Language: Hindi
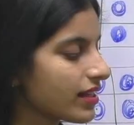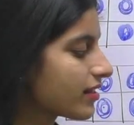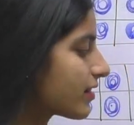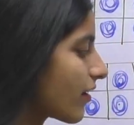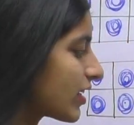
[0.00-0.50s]

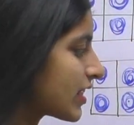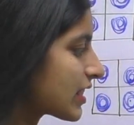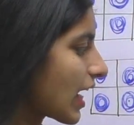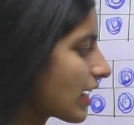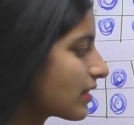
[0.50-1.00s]
सेवन
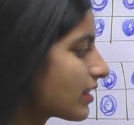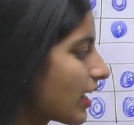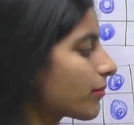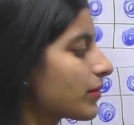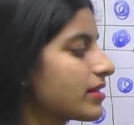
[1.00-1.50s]
स्टार्स है
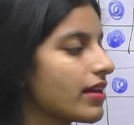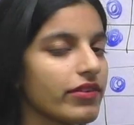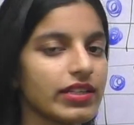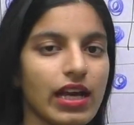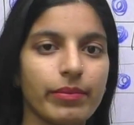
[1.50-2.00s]
हमने
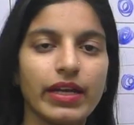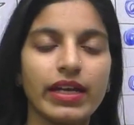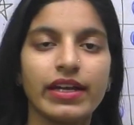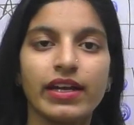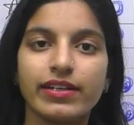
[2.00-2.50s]
सेवन यहाँ पे
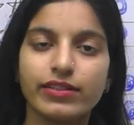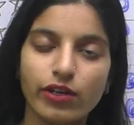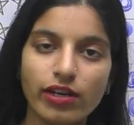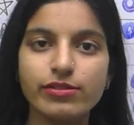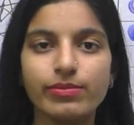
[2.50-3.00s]

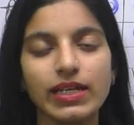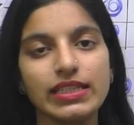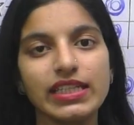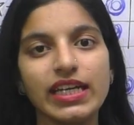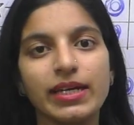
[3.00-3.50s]
डॉट्स बना
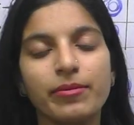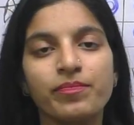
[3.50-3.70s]
दिए